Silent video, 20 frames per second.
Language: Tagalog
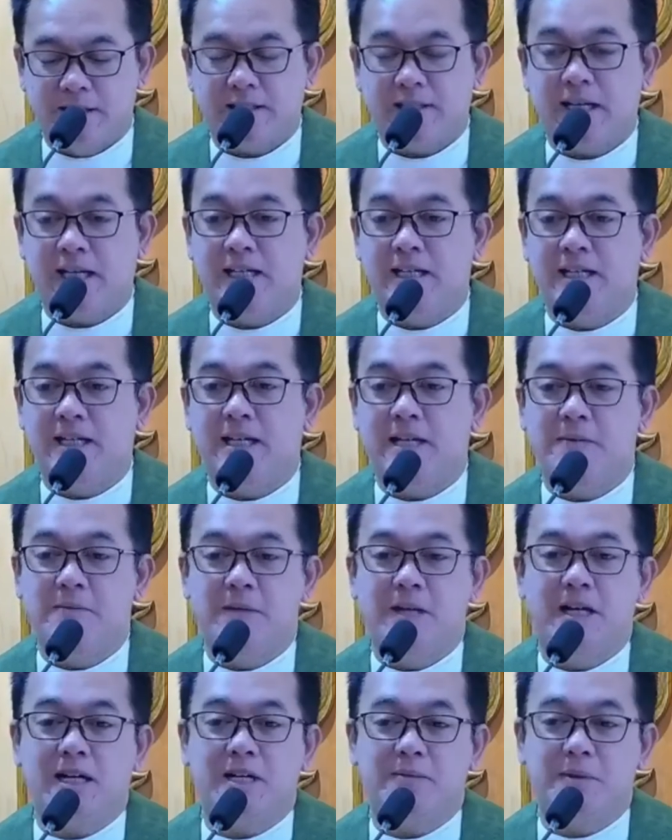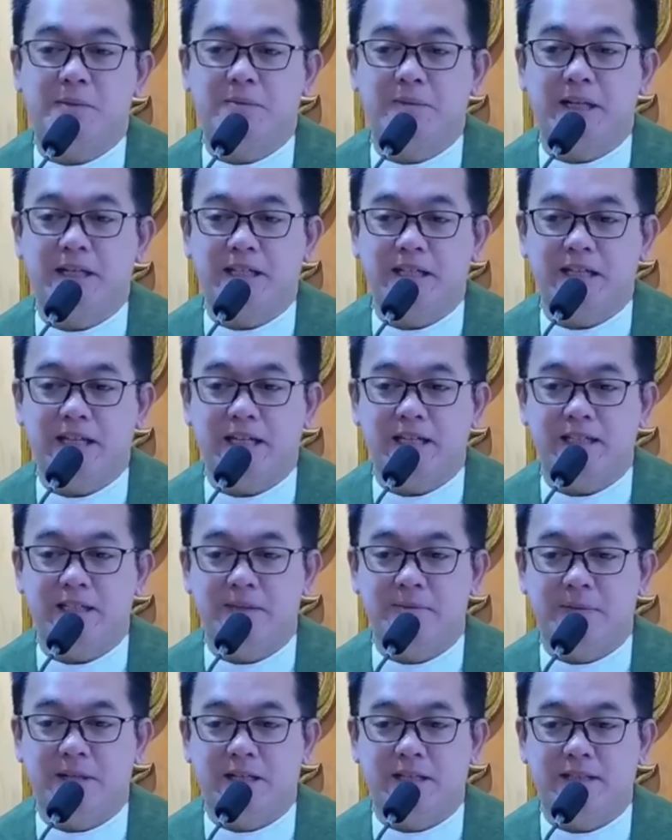Samantalang ang mga
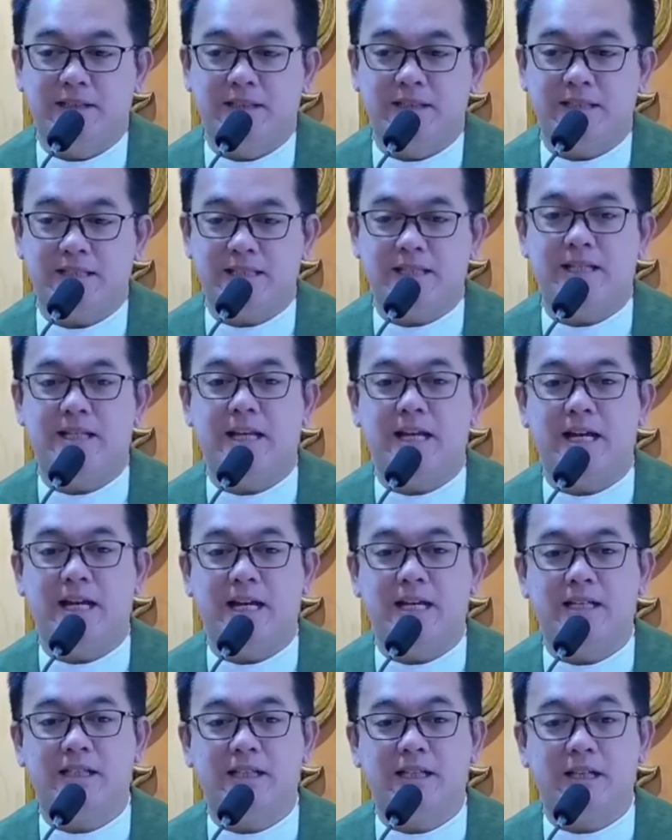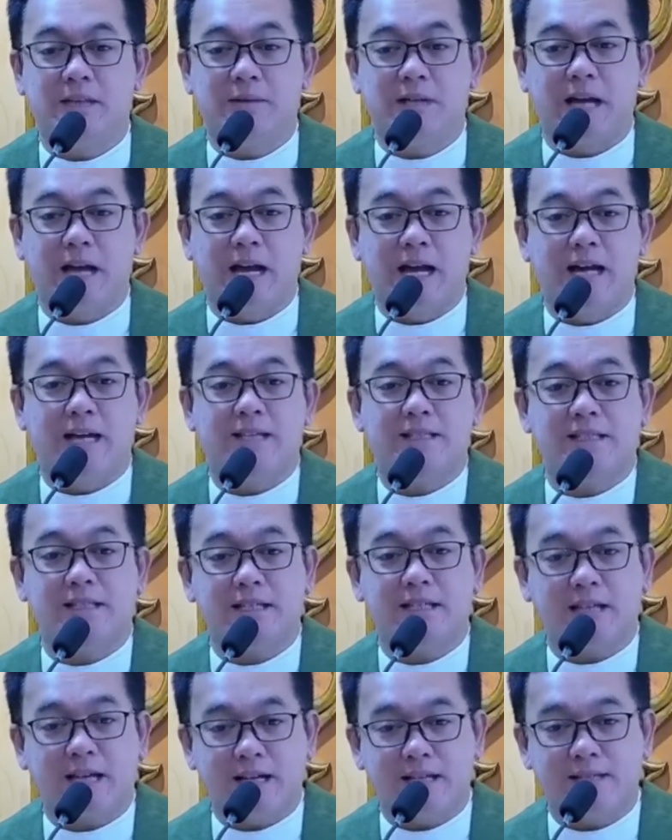kababaihan naman, sila ang
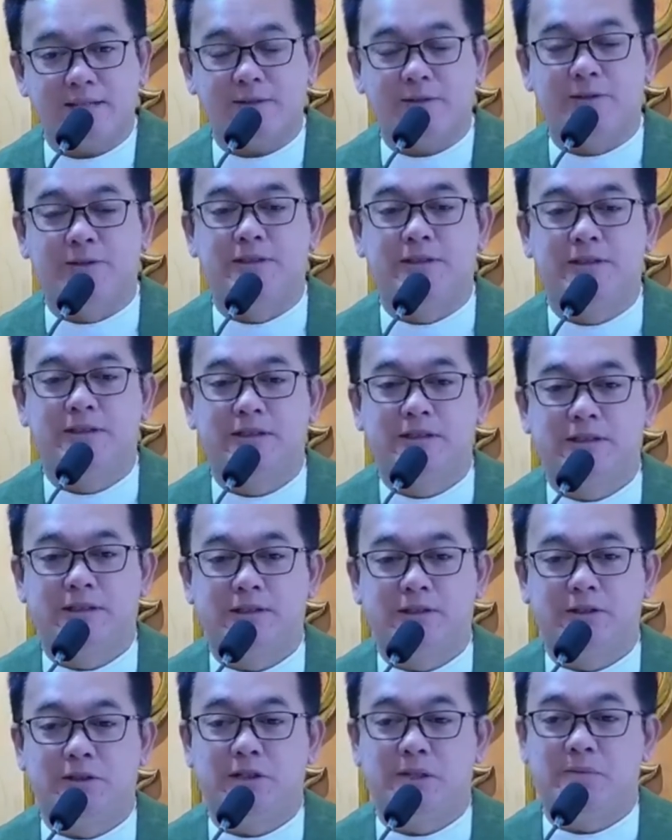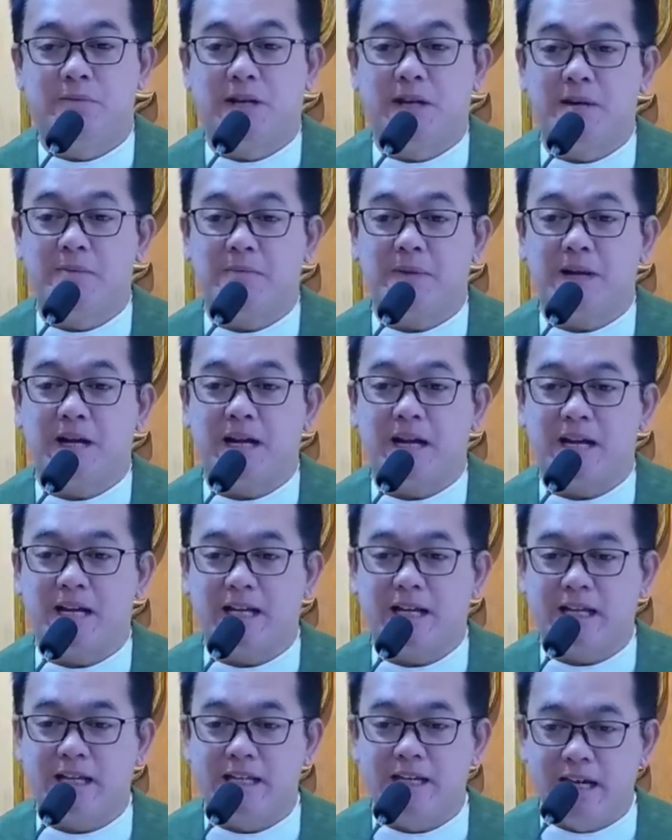nag-aasikaso no, ng mga
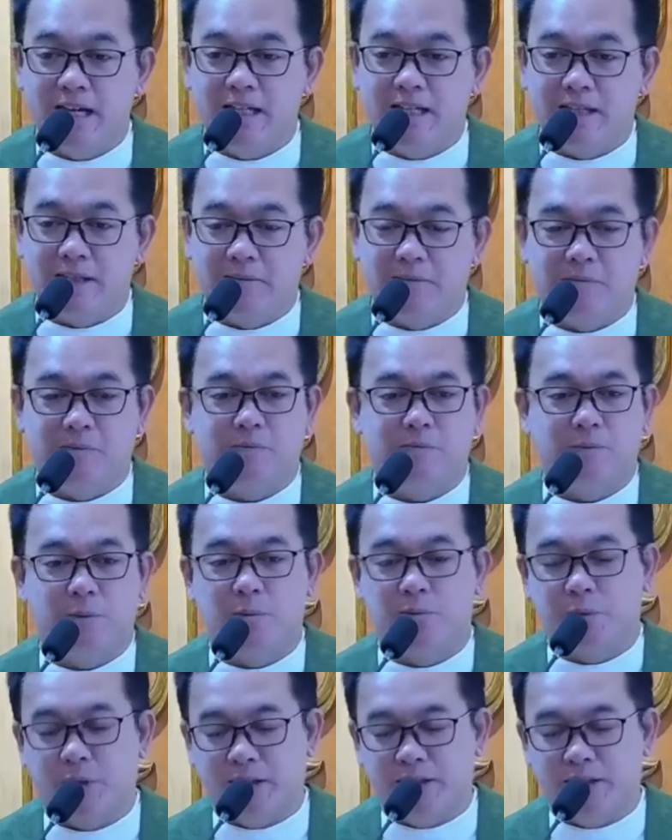pangangailangan.